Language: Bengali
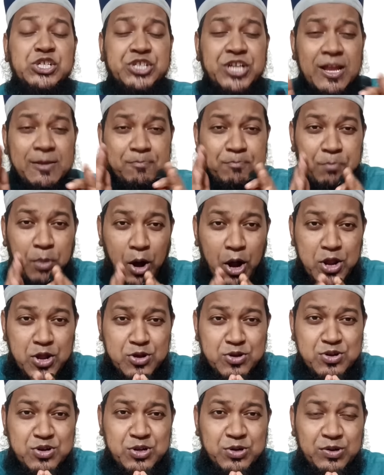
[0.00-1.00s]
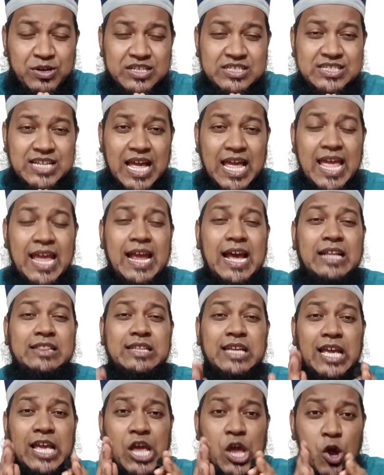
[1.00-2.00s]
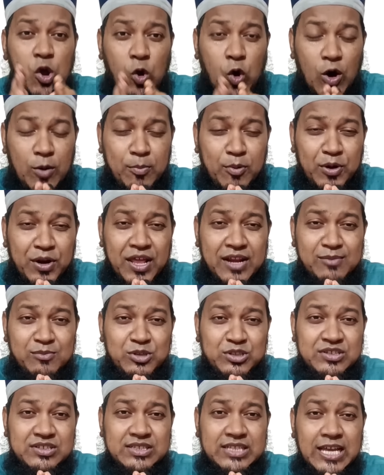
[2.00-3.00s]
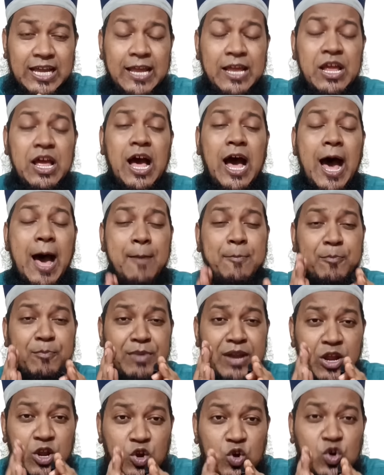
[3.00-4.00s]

সেই ভয়ঙ্কর জায়গাতে কবরের মধ্যে আপনি